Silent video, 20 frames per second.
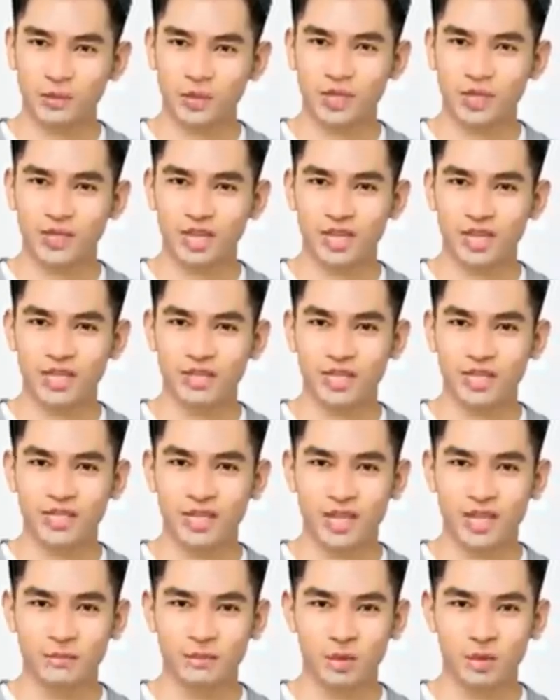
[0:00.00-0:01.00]
dan yang
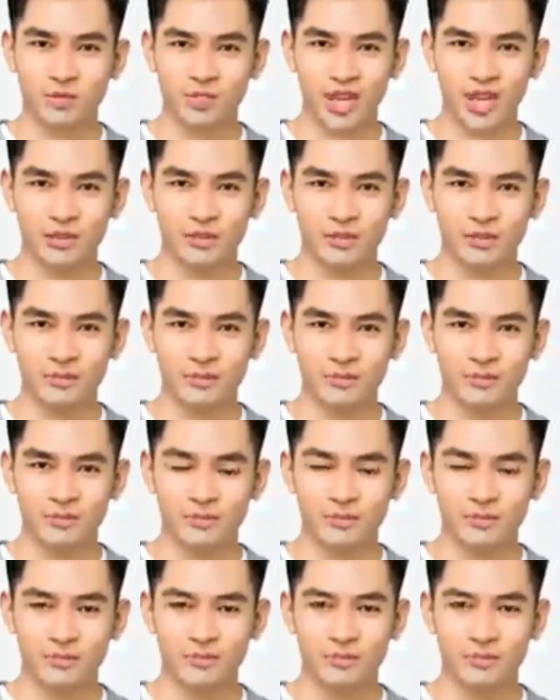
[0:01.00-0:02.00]
lainnya setelah dia
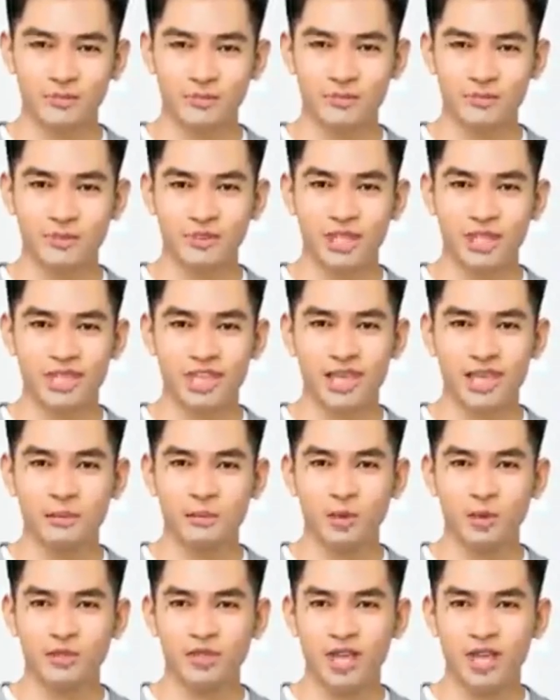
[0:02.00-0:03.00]
membantu Santin
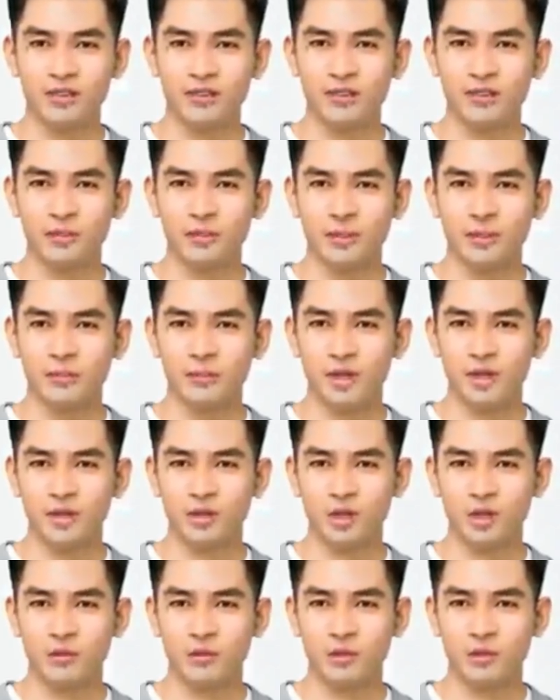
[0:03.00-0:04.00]
memimpin keluarga
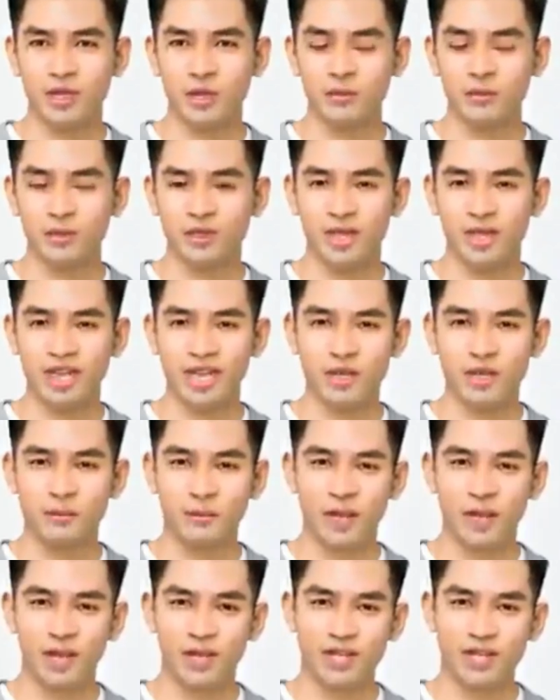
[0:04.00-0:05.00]
Jismi.
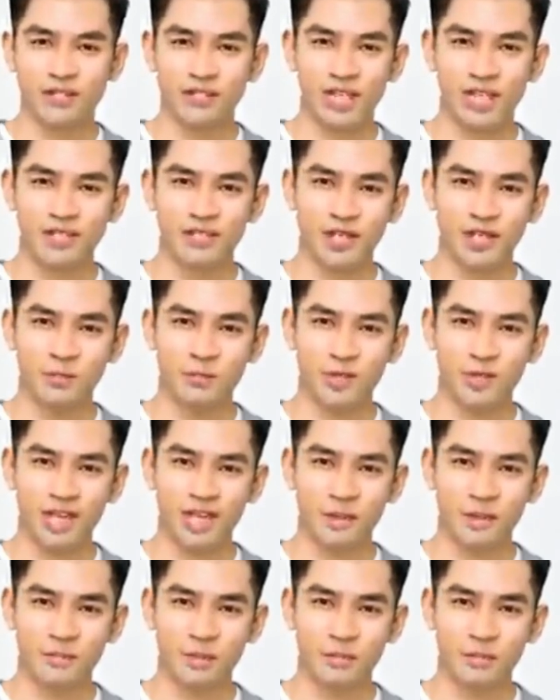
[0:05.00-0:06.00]
Bagaimana
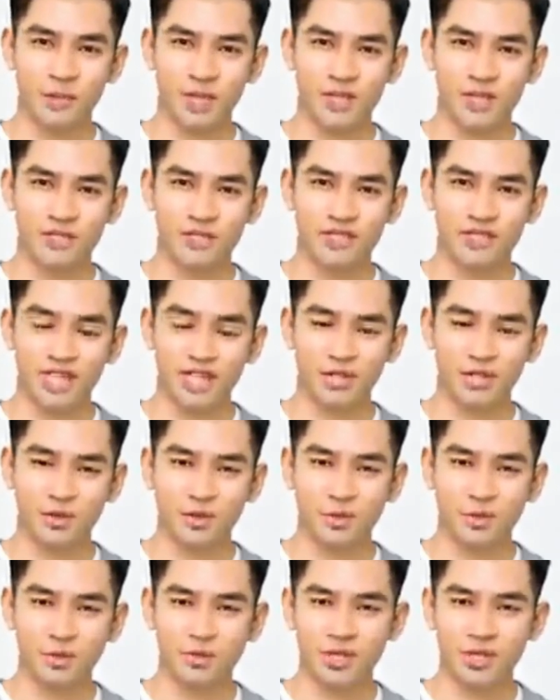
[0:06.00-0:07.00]
mengatakannya, mereka
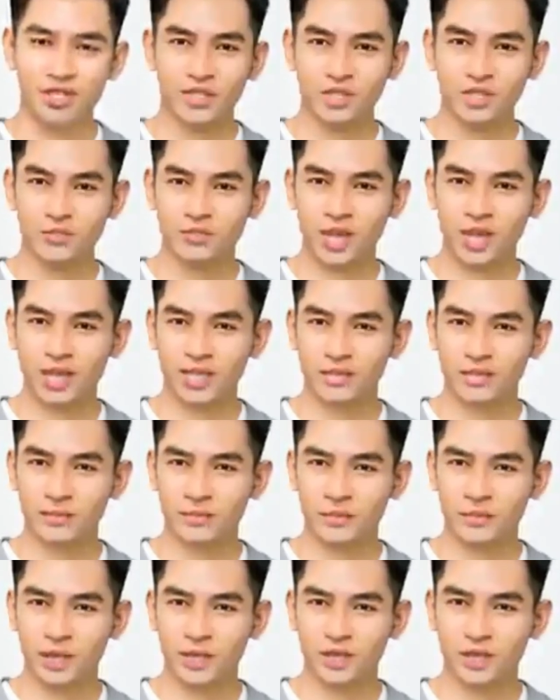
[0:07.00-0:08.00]
juga memiliki hubungan
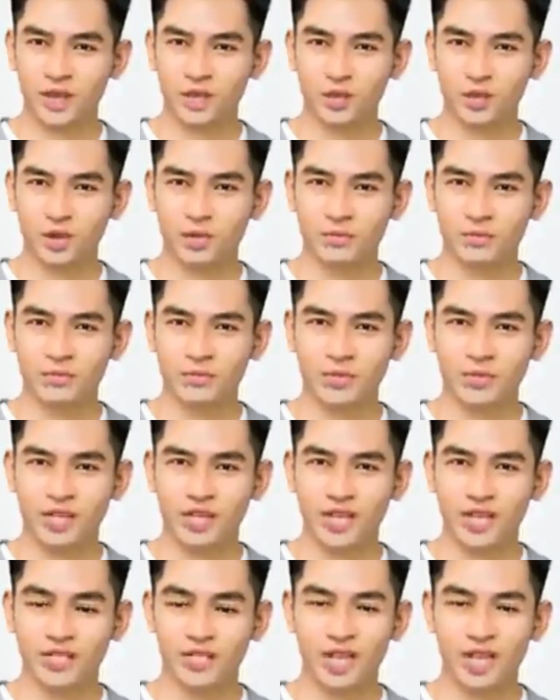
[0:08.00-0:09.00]
darah dengan Santin.
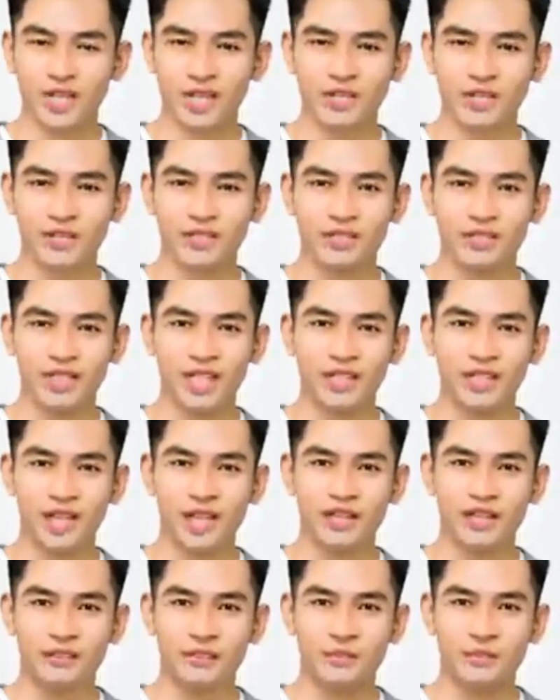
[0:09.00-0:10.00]
Jika tidak
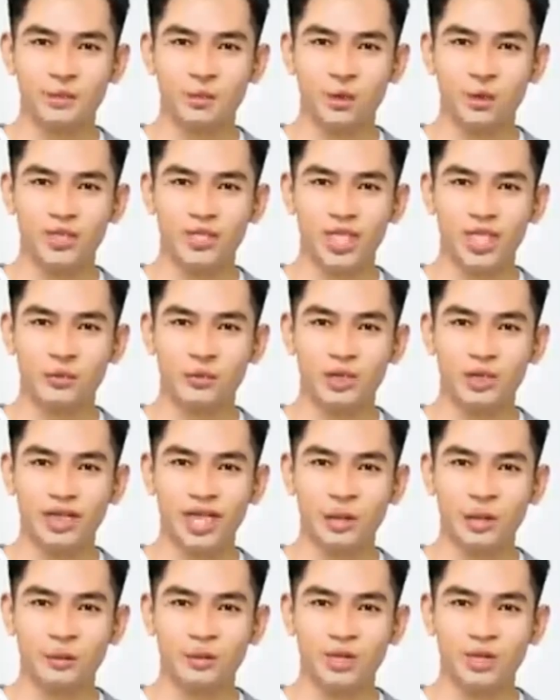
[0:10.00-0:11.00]
perlu, Lutfi
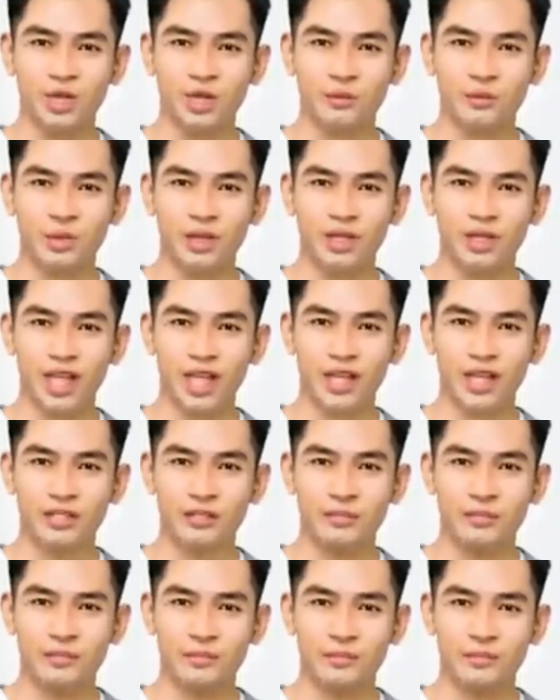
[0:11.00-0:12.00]
tidak ingin terlalu
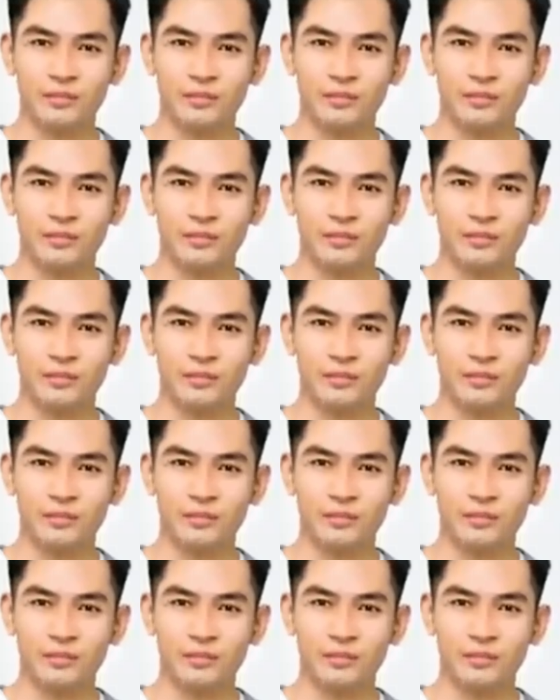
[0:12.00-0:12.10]
kejam.